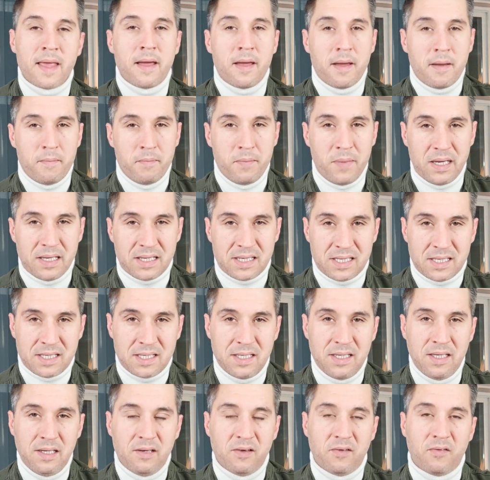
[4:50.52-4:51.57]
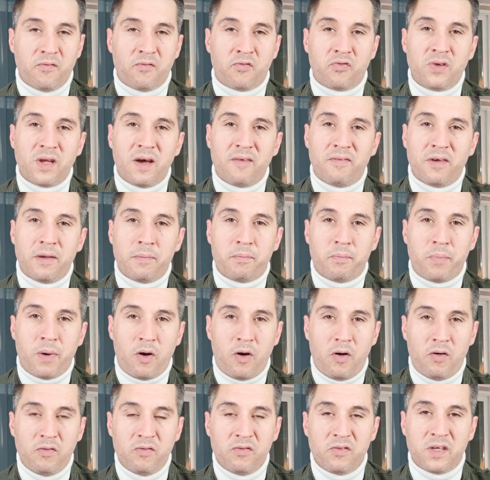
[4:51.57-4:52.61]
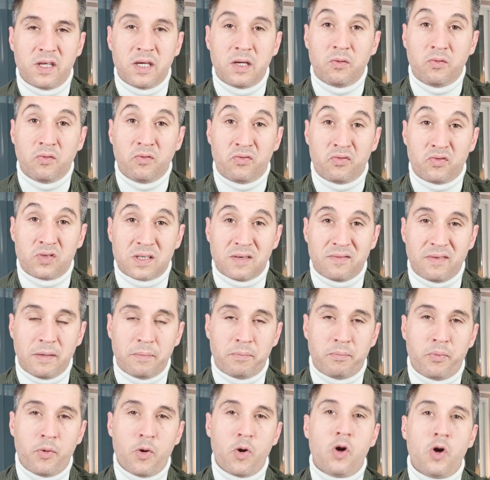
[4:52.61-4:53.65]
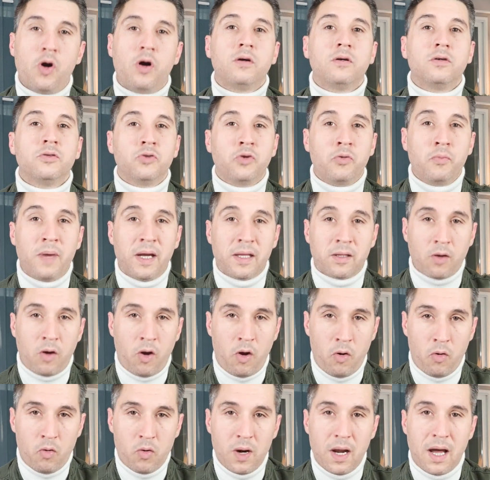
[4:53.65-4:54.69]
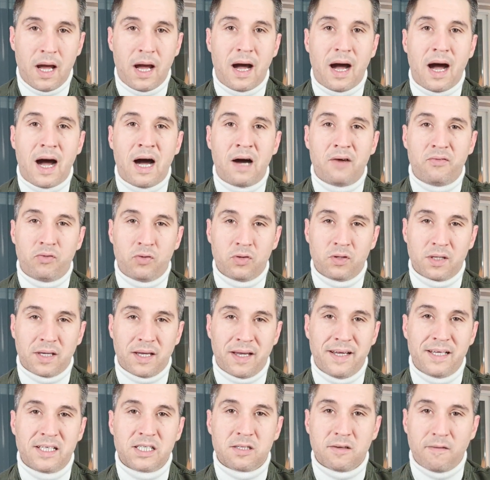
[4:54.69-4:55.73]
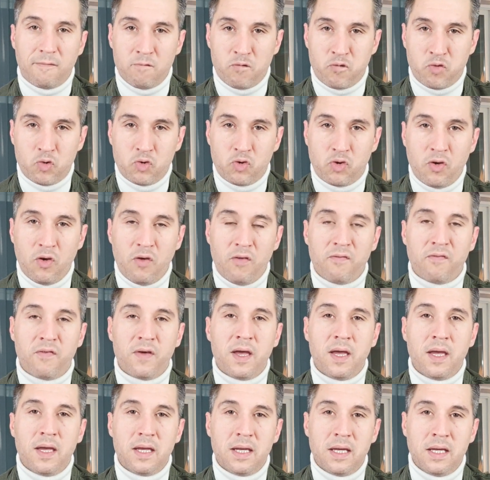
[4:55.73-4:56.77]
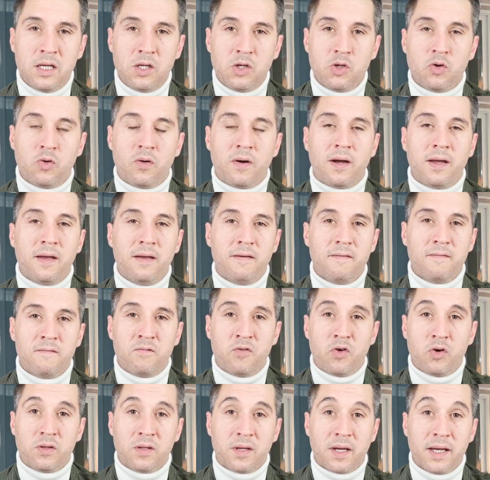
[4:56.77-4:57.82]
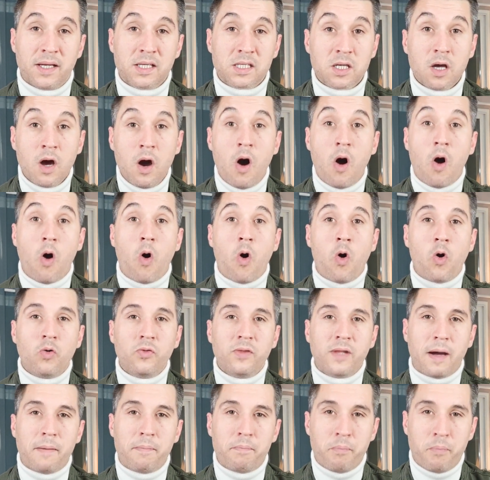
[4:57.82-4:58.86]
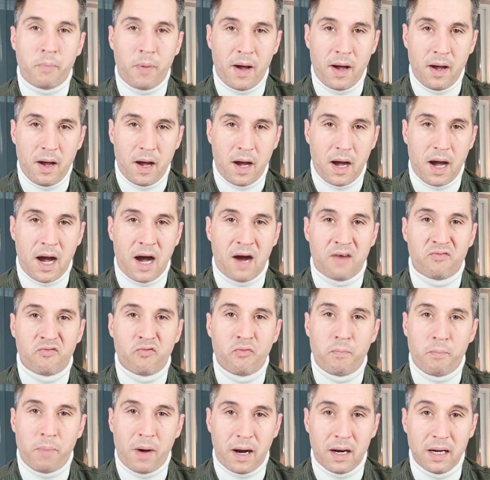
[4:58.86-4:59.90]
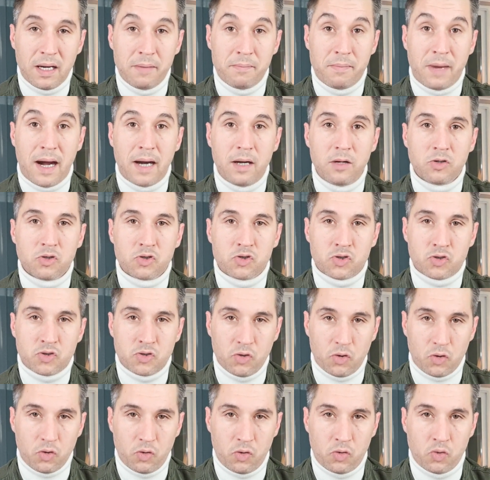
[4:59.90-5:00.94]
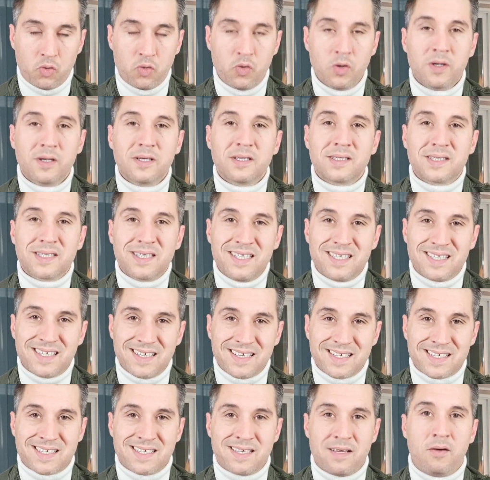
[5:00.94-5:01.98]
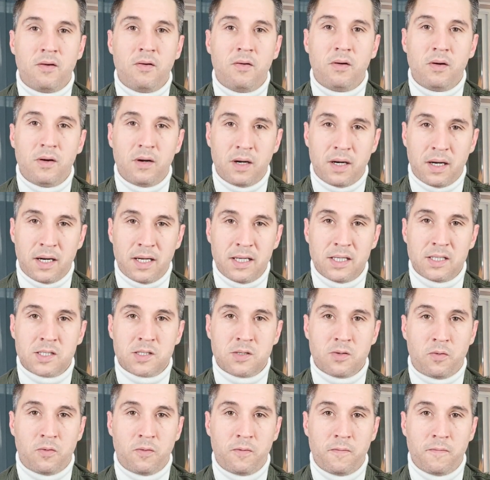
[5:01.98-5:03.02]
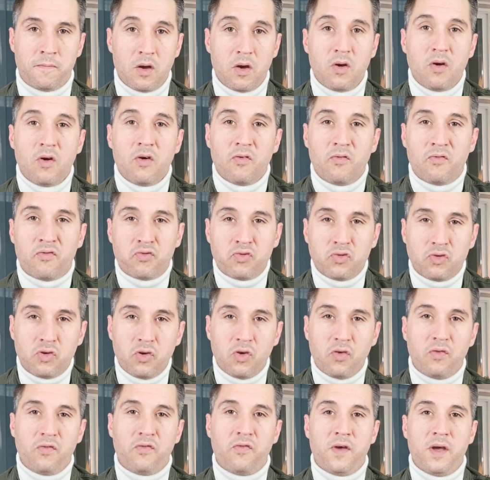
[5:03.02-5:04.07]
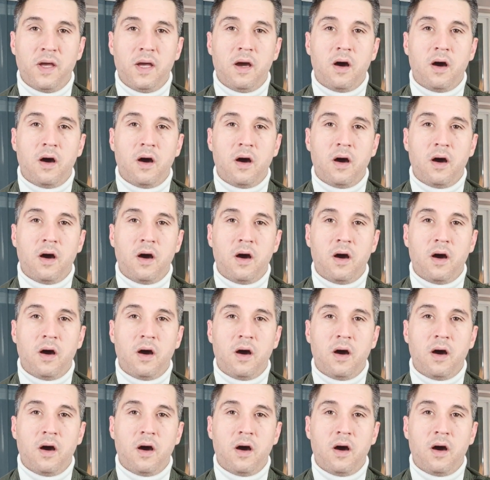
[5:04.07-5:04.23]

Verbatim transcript: Mais si vous n'avez pas envie ou vous avez peur de mettre un hola à votre ex, vous devez ignorer votre ex. On n'a pas à vous parler mal, surtout si c'est sans raison. Vous devez,